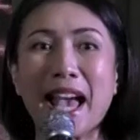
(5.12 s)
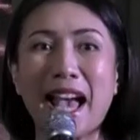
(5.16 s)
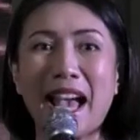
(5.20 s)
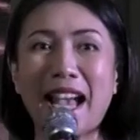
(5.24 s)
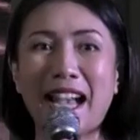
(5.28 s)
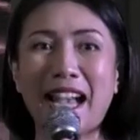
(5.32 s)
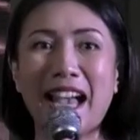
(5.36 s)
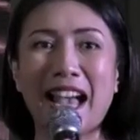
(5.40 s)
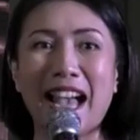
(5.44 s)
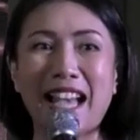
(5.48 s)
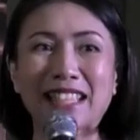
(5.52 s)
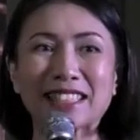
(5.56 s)

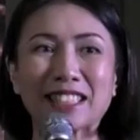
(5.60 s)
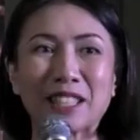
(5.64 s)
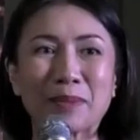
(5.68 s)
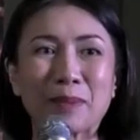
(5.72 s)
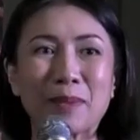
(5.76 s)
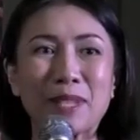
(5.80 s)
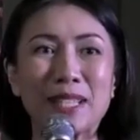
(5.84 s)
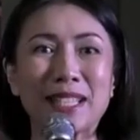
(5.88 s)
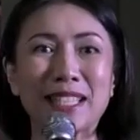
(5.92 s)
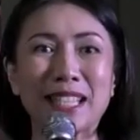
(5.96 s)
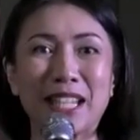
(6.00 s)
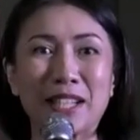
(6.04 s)
ค่ะจากบ
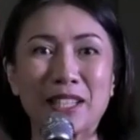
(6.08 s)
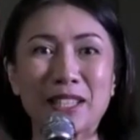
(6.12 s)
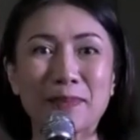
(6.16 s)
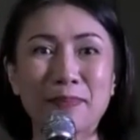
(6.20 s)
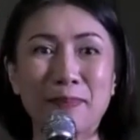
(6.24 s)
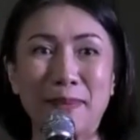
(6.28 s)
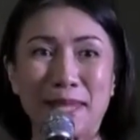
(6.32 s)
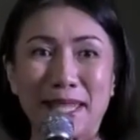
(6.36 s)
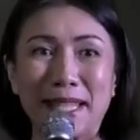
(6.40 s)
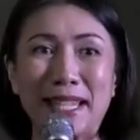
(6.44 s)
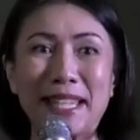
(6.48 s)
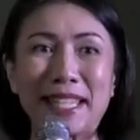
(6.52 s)
ริษัท
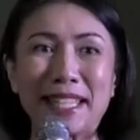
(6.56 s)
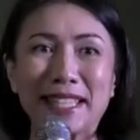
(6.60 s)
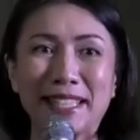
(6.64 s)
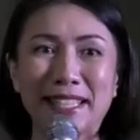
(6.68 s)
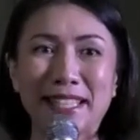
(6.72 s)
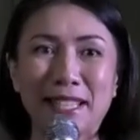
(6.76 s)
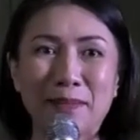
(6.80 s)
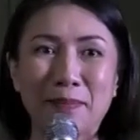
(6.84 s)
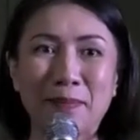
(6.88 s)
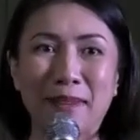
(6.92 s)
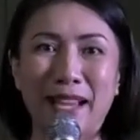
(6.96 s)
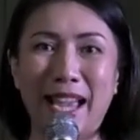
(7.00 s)
บีลิส
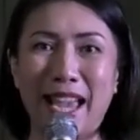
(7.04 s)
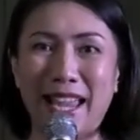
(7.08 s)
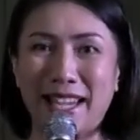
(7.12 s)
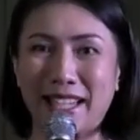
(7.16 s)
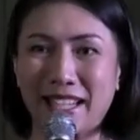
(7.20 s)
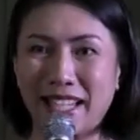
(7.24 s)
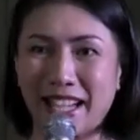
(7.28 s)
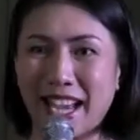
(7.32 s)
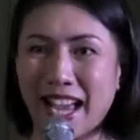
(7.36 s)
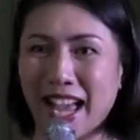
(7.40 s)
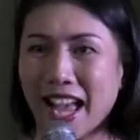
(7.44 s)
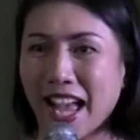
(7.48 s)
จำกัด
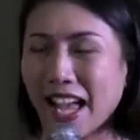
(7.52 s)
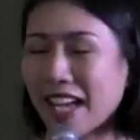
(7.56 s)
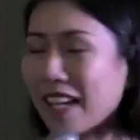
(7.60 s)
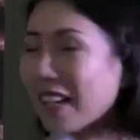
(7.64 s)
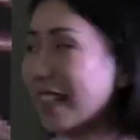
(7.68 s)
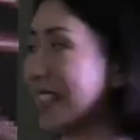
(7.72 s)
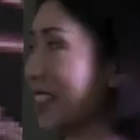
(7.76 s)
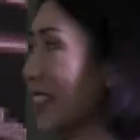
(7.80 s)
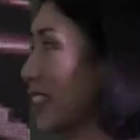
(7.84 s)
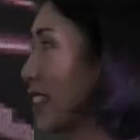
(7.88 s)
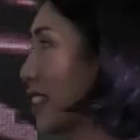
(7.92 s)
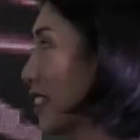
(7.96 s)
ค่ะ
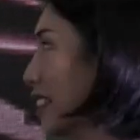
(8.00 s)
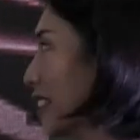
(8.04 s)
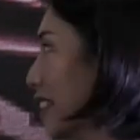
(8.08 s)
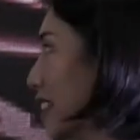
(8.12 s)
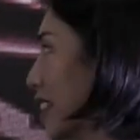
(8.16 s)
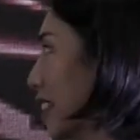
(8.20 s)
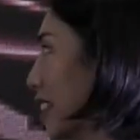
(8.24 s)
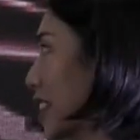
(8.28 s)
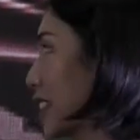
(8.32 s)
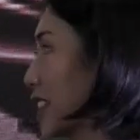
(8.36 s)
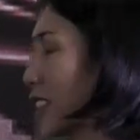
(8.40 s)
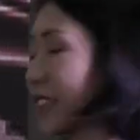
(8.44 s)

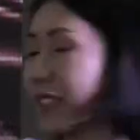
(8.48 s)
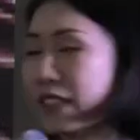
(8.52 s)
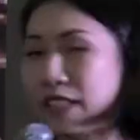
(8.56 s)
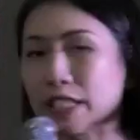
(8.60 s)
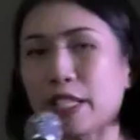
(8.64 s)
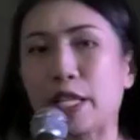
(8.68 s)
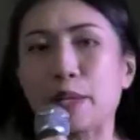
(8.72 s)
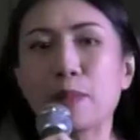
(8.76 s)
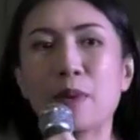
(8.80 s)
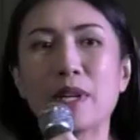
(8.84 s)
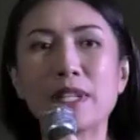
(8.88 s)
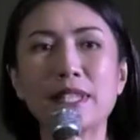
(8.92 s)
คือ
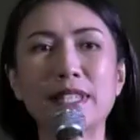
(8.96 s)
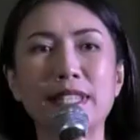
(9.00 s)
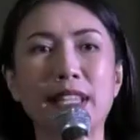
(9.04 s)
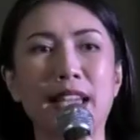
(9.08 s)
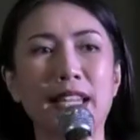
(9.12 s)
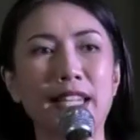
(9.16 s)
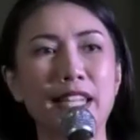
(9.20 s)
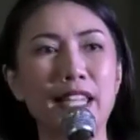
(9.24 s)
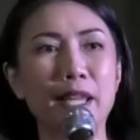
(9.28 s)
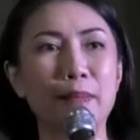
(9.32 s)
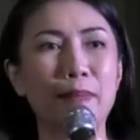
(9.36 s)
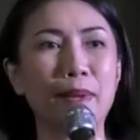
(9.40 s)
ที่บริษัท
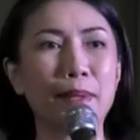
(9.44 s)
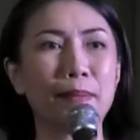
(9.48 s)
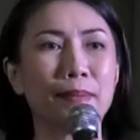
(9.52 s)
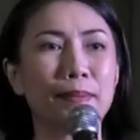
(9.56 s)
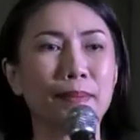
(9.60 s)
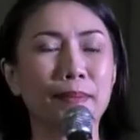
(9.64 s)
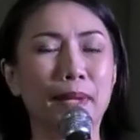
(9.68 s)
เนี่ยเป็น